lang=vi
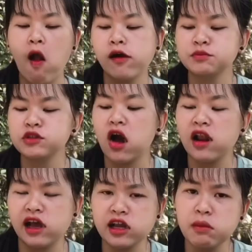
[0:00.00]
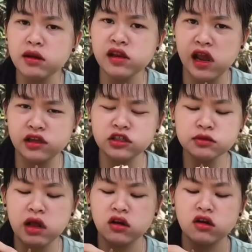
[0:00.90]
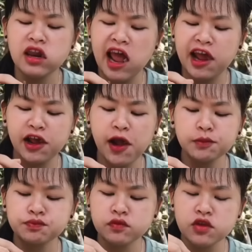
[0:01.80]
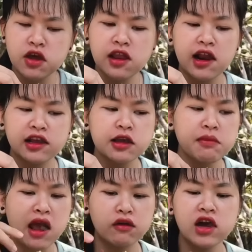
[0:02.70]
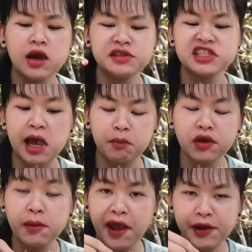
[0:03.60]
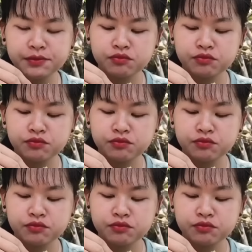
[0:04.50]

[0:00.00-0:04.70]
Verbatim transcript: do là cái bánh này nướng bằng lửa than á cho nên là cái mạo nó hơi bị sậm các bạn